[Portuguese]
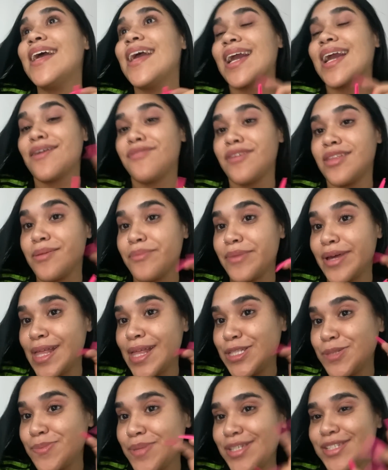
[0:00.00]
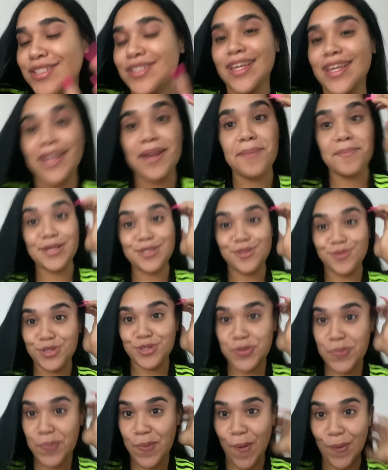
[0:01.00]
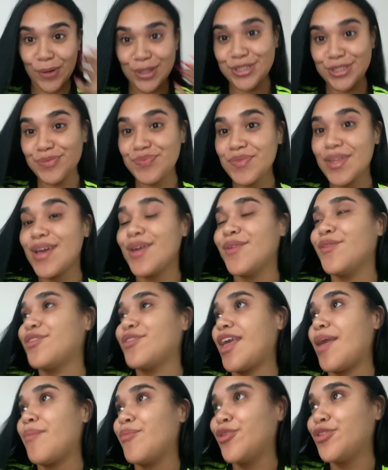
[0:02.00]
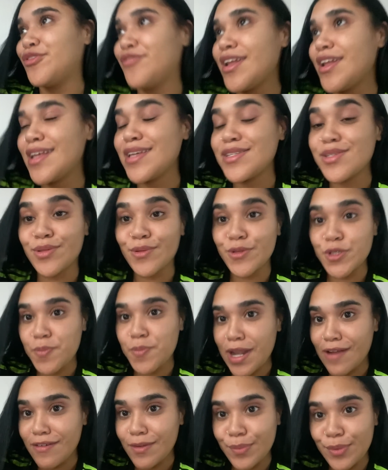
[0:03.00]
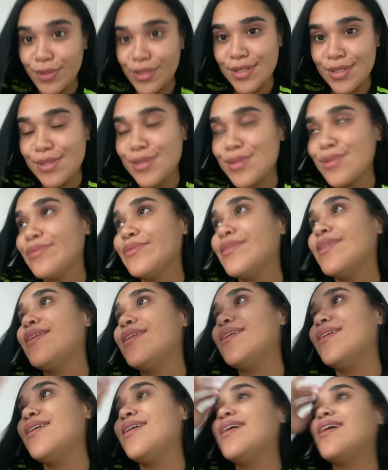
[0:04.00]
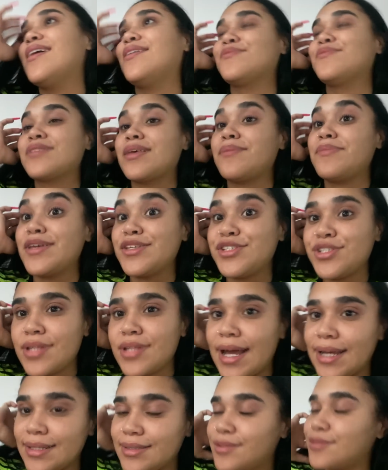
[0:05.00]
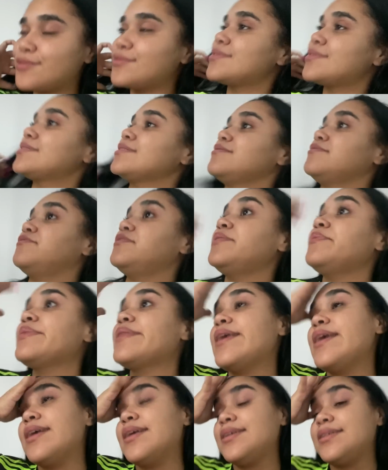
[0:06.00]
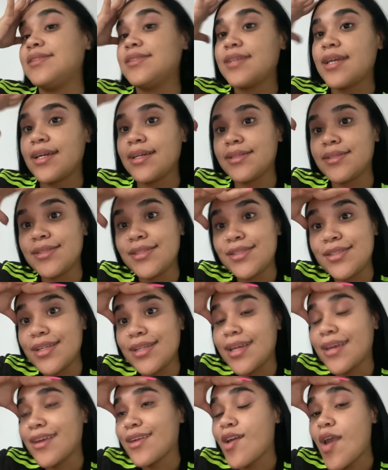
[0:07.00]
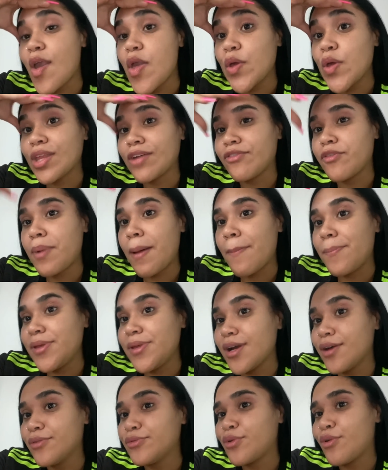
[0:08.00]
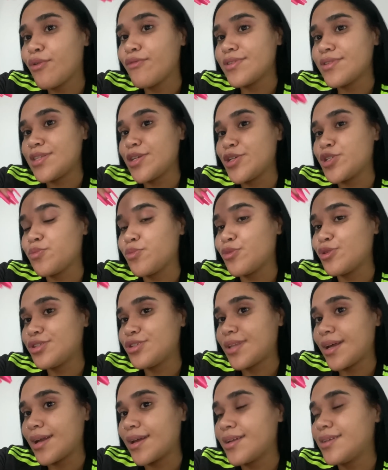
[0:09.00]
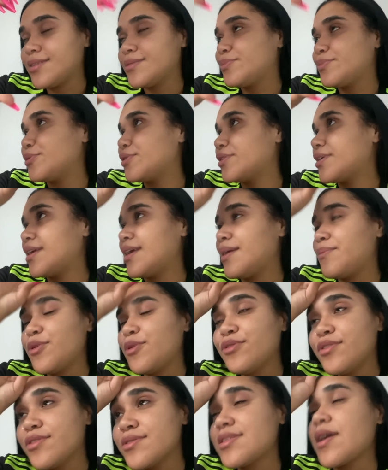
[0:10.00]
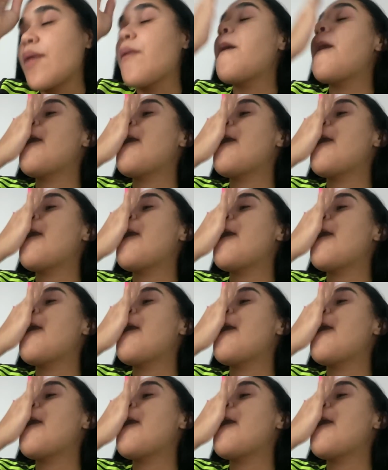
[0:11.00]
Café da manhã é de besteira, mas hoje pode. Fiquei muito feliz, eu não esperava por isso. Não sabia de nada, inclusive. E, gente, eu tava papeando com vocês no meu Instagram, porque, meu Deus do céu.